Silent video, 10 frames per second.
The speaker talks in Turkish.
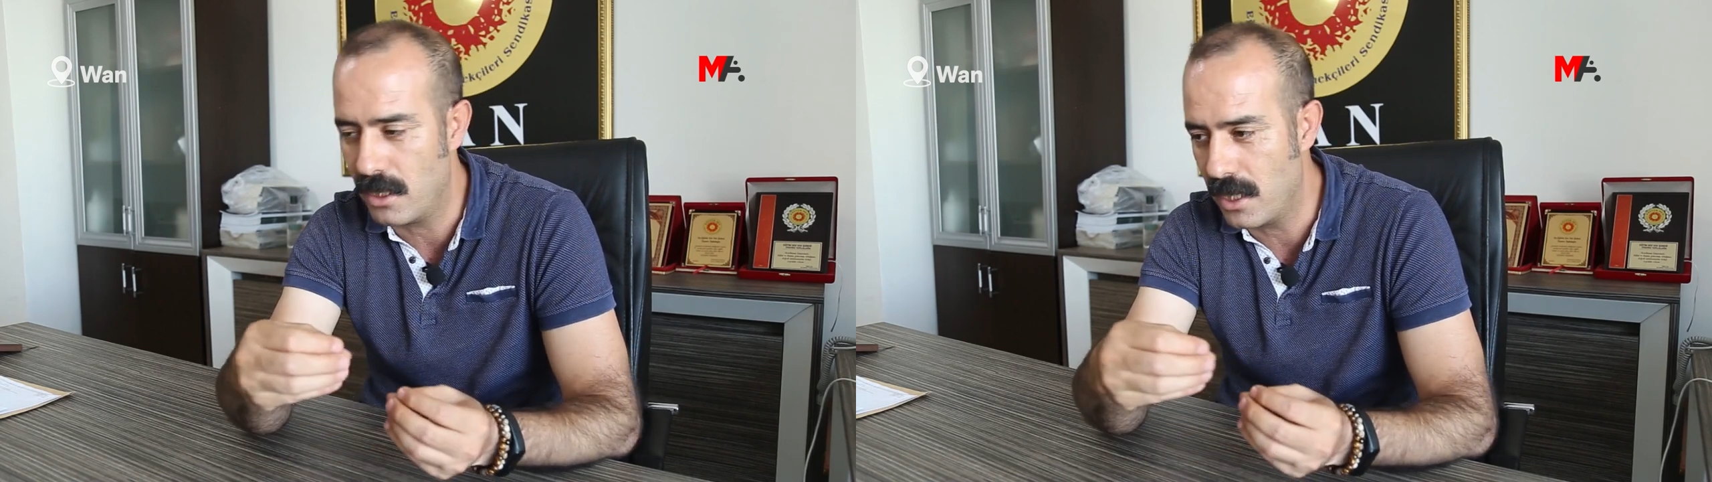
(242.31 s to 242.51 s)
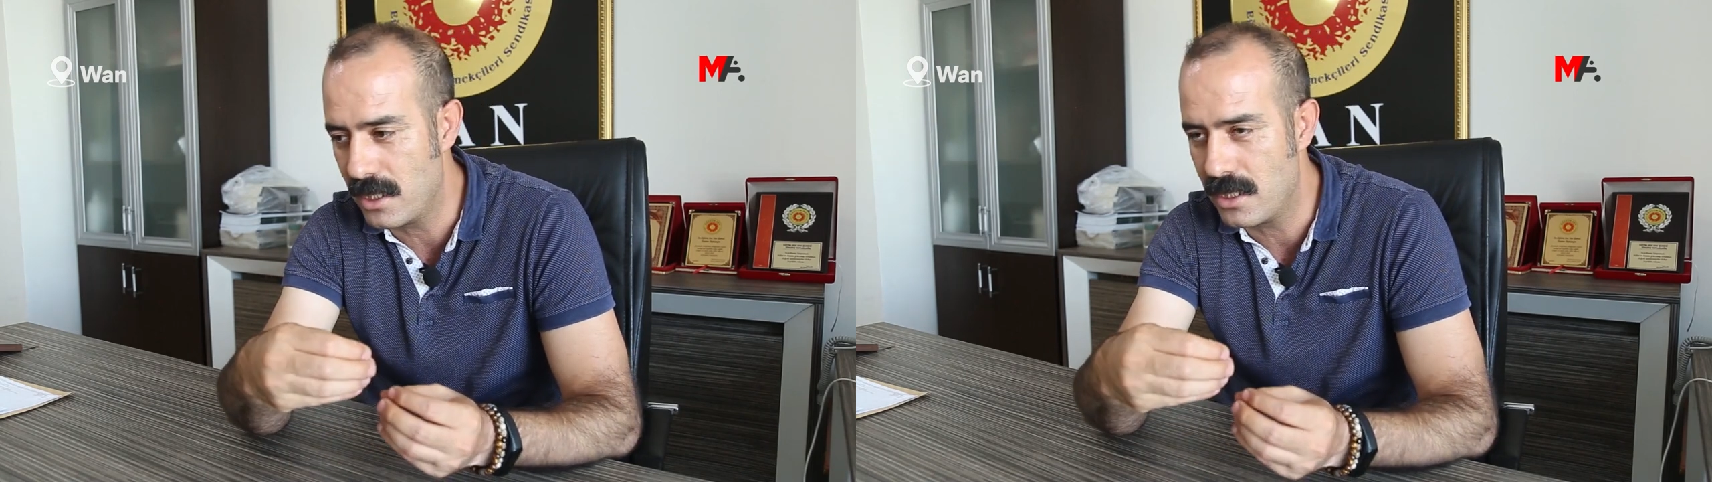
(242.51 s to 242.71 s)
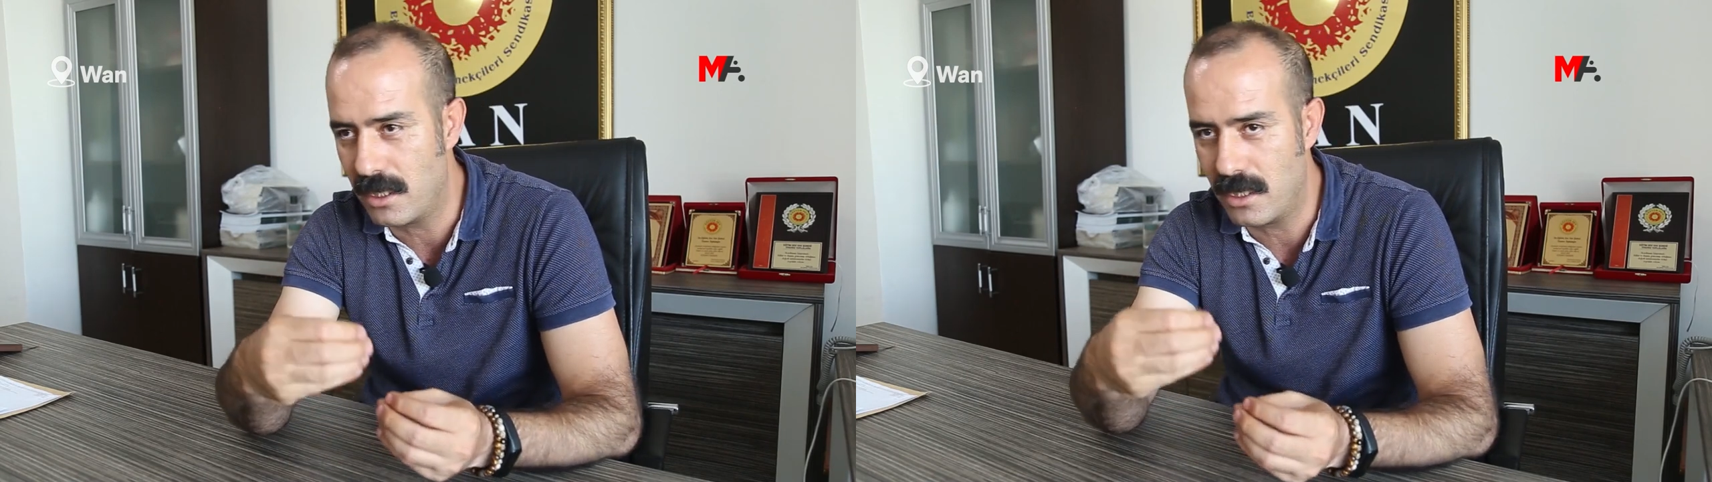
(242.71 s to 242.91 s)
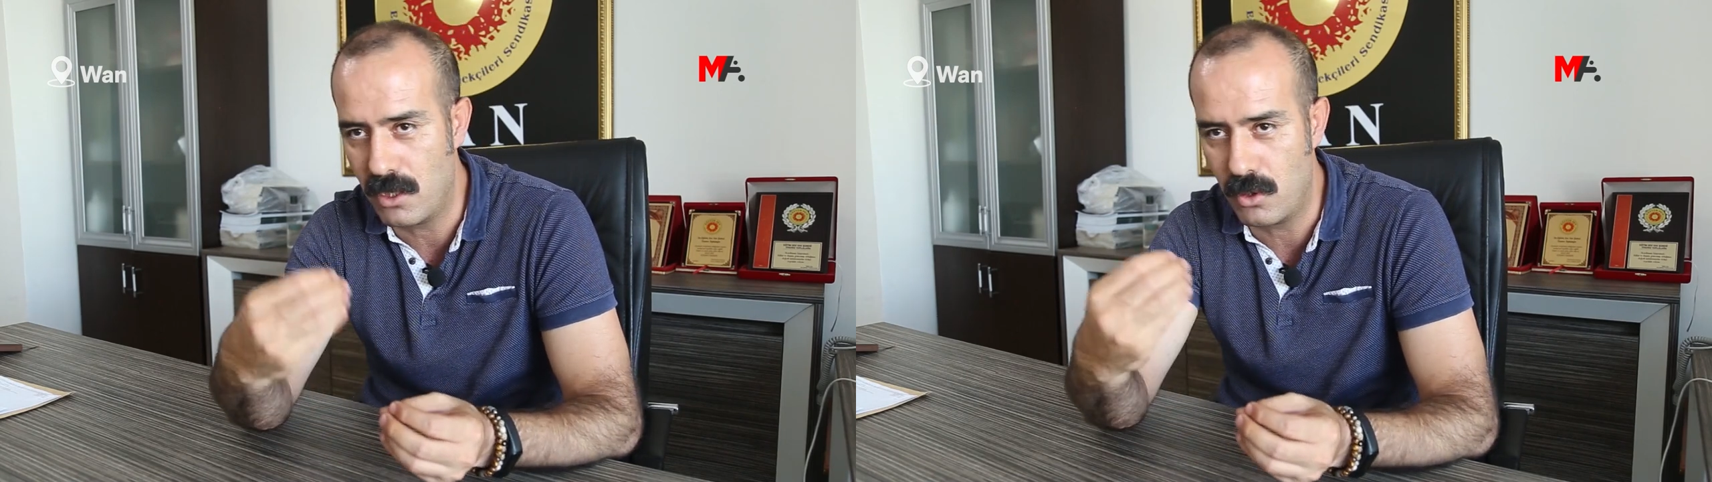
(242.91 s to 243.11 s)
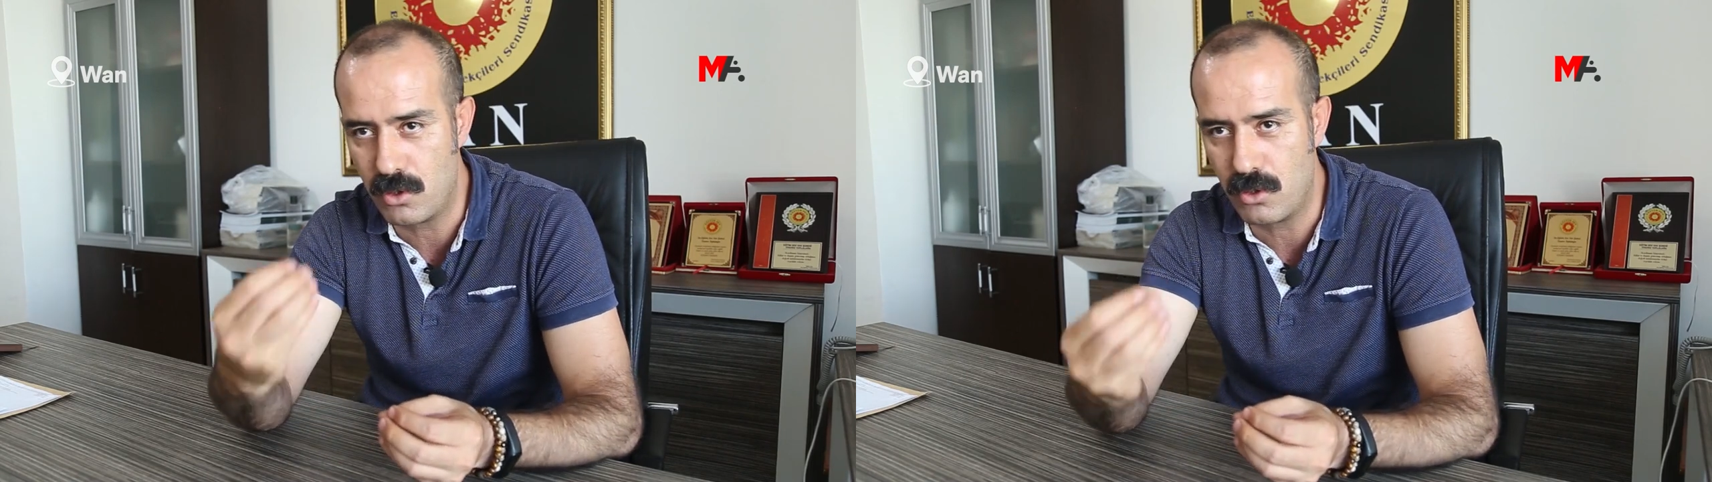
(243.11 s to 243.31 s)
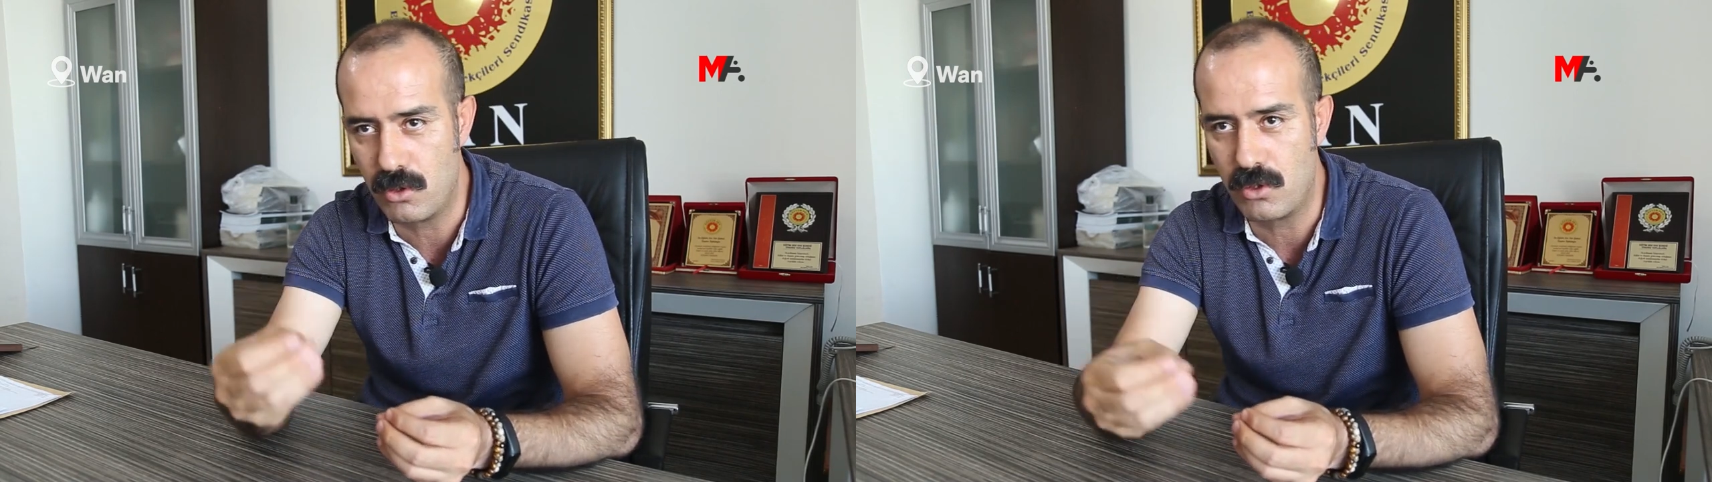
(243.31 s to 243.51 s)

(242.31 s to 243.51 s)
gerçekten özgür